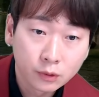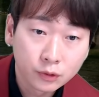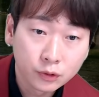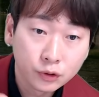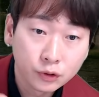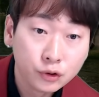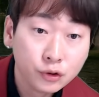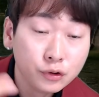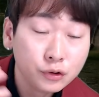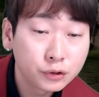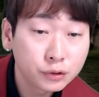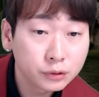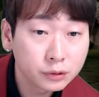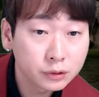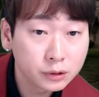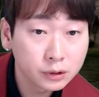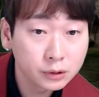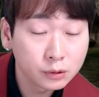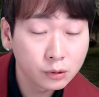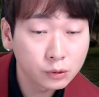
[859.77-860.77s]
輸
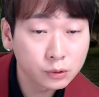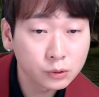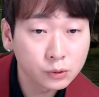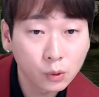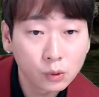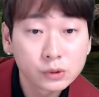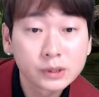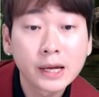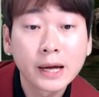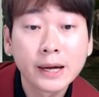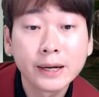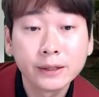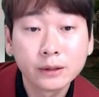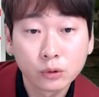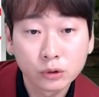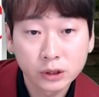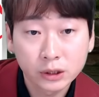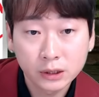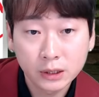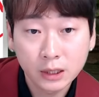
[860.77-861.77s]
出の素材
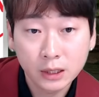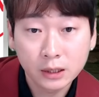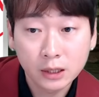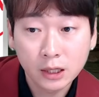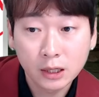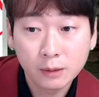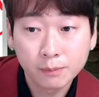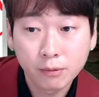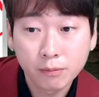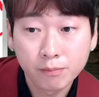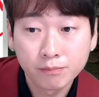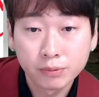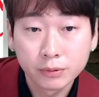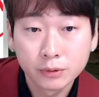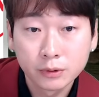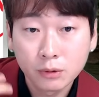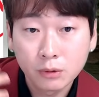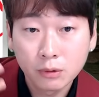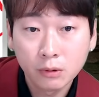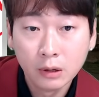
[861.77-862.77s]
として K-POP
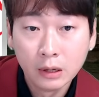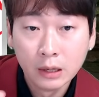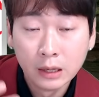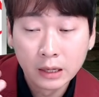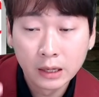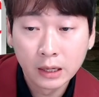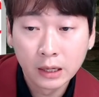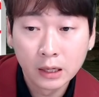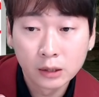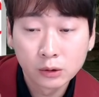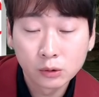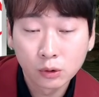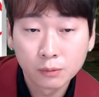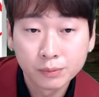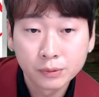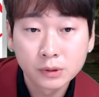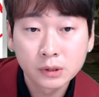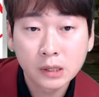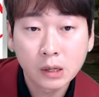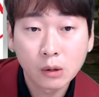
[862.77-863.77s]
の、その
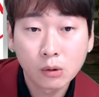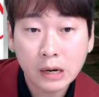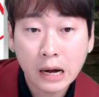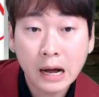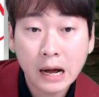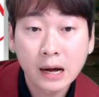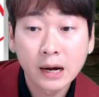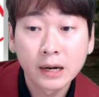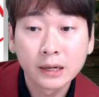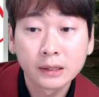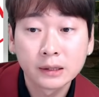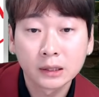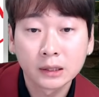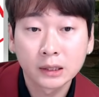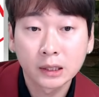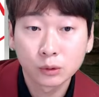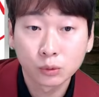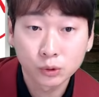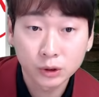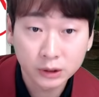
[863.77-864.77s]
文化を考えて
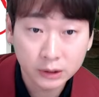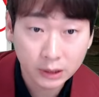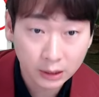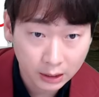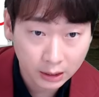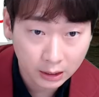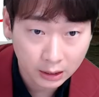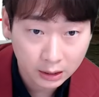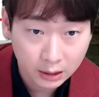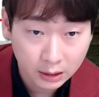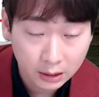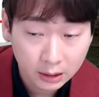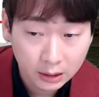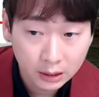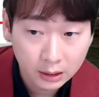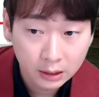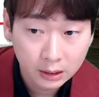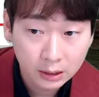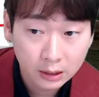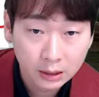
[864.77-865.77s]
たとしたら、
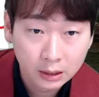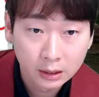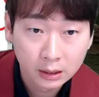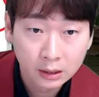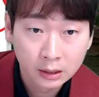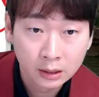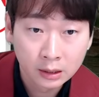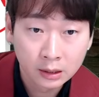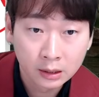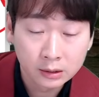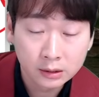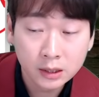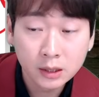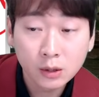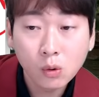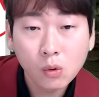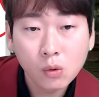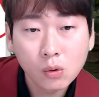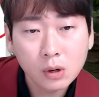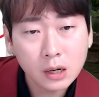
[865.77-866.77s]
日
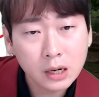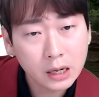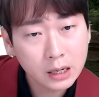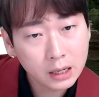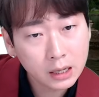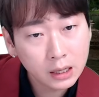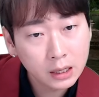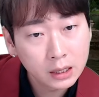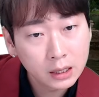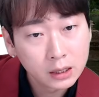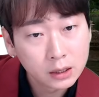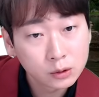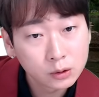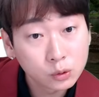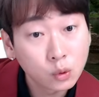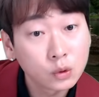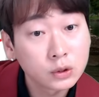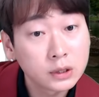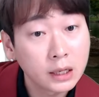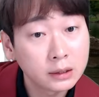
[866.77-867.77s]
本から
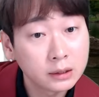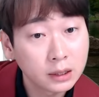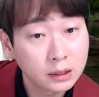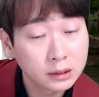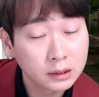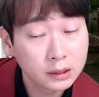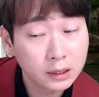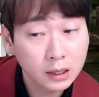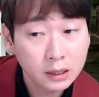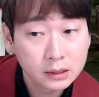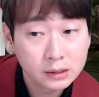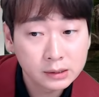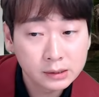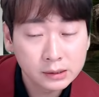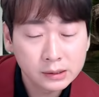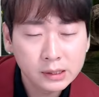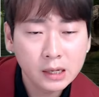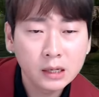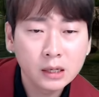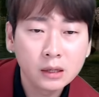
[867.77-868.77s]
育てた
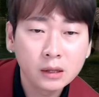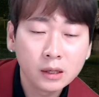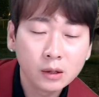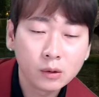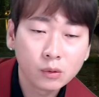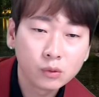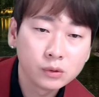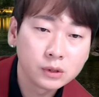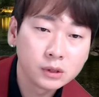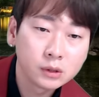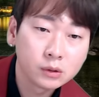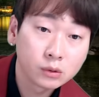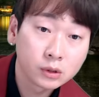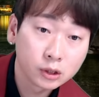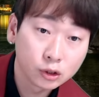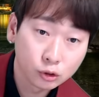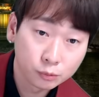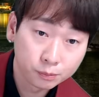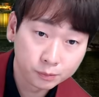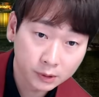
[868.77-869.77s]
全員日本人の
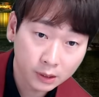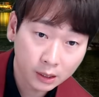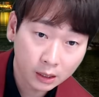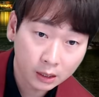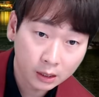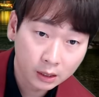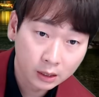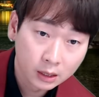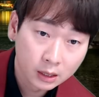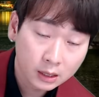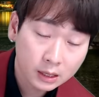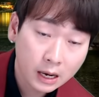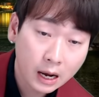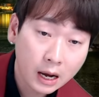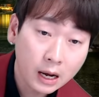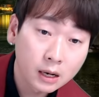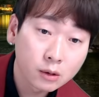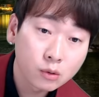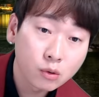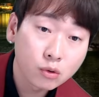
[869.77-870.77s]
グループが
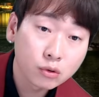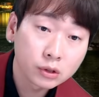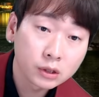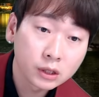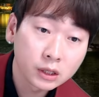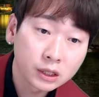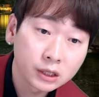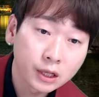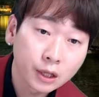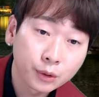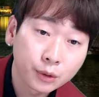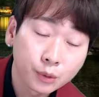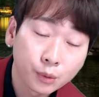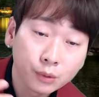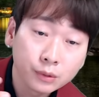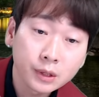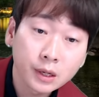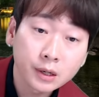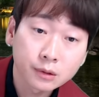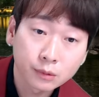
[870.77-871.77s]
韓国に来て
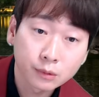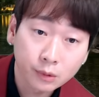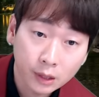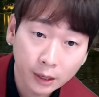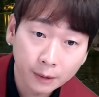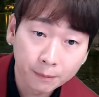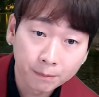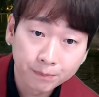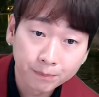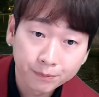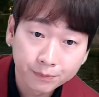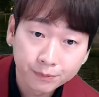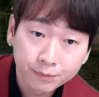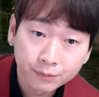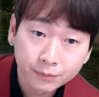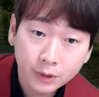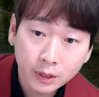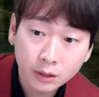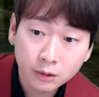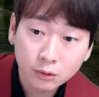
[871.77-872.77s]
どうなるの
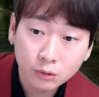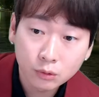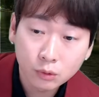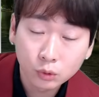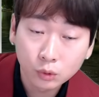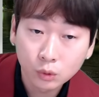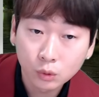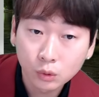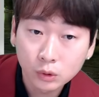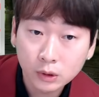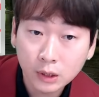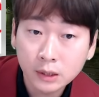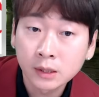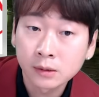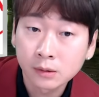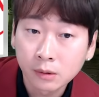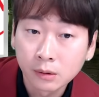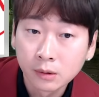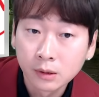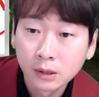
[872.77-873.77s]
かっていうことなんで
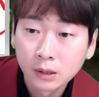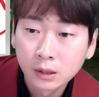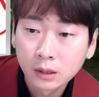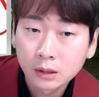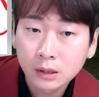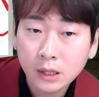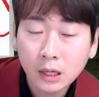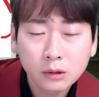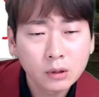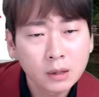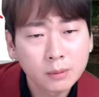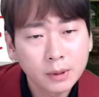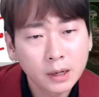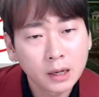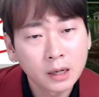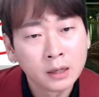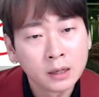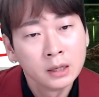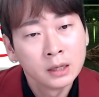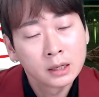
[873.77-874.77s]
すよ。例え
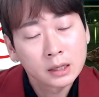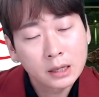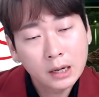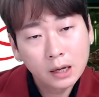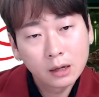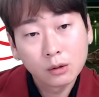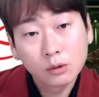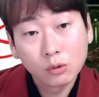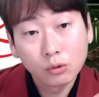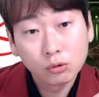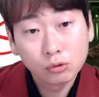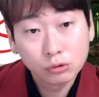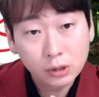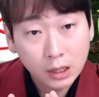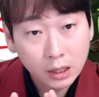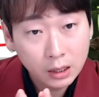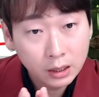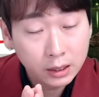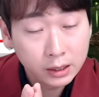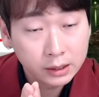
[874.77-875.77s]
ば、韓国
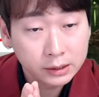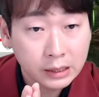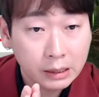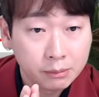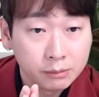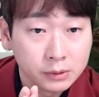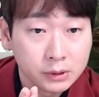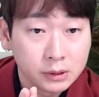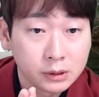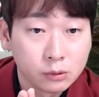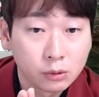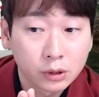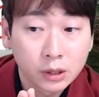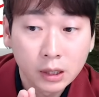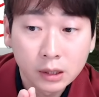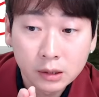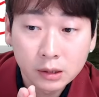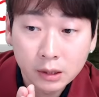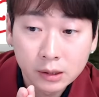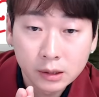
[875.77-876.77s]
が、サムスンの
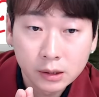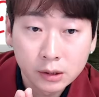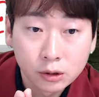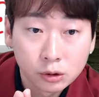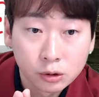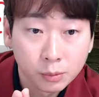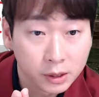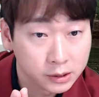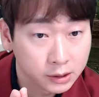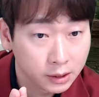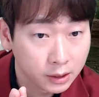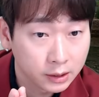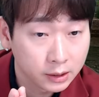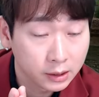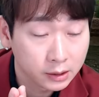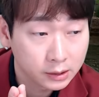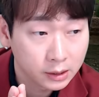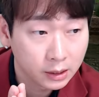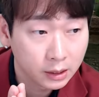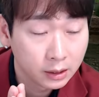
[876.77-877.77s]
携帯有名じゃない
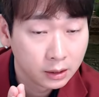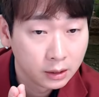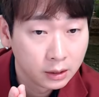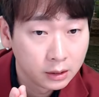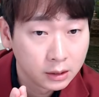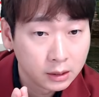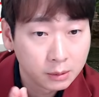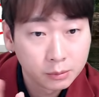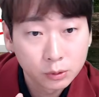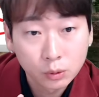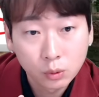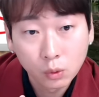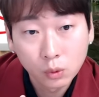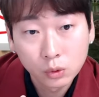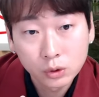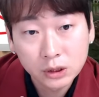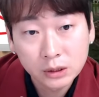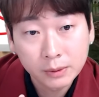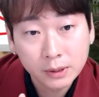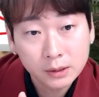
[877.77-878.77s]
ですか。でも
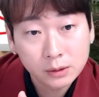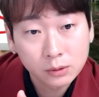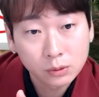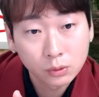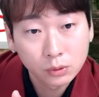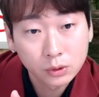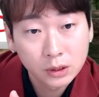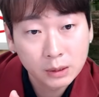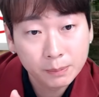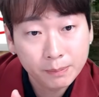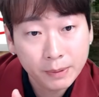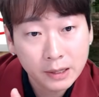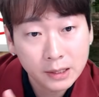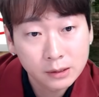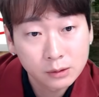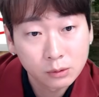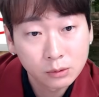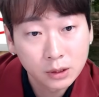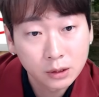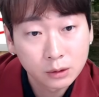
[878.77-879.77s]
東芝、ソニー、
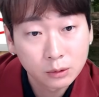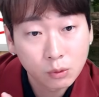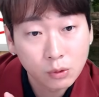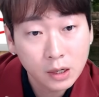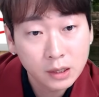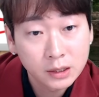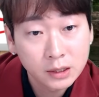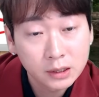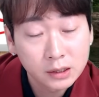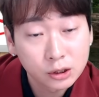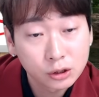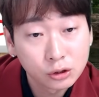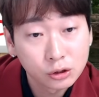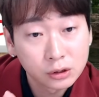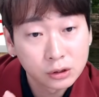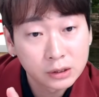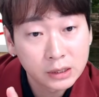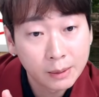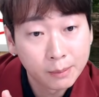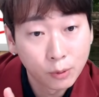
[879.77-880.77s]
パナソニックとかで作っ
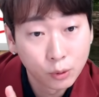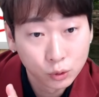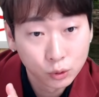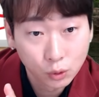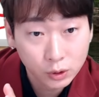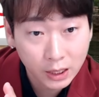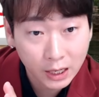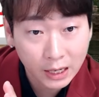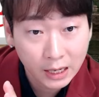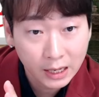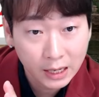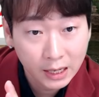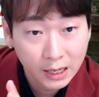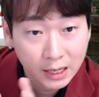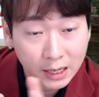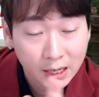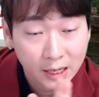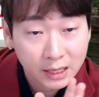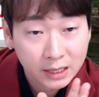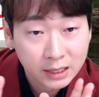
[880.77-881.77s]
たもので
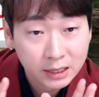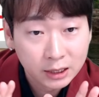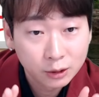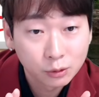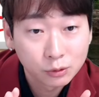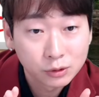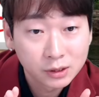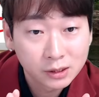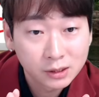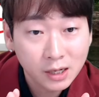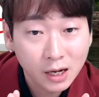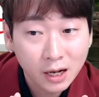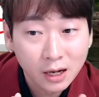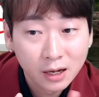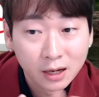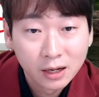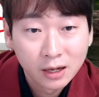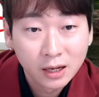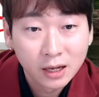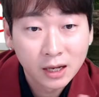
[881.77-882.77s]
一つが、
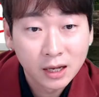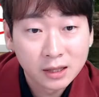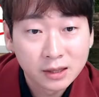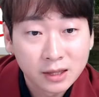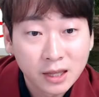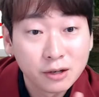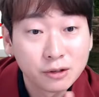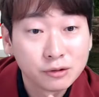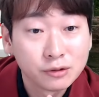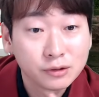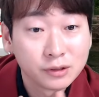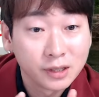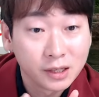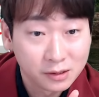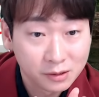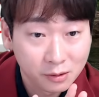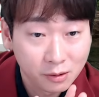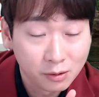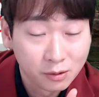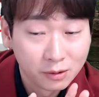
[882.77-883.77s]
出るんで
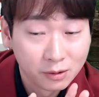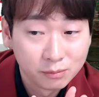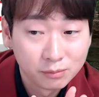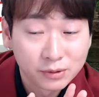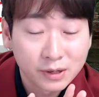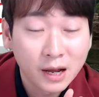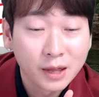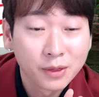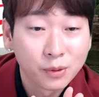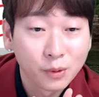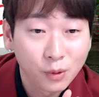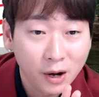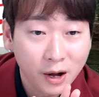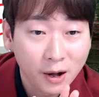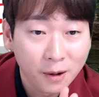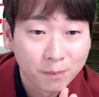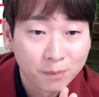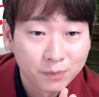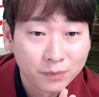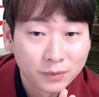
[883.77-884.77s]
すよ。ブランドが。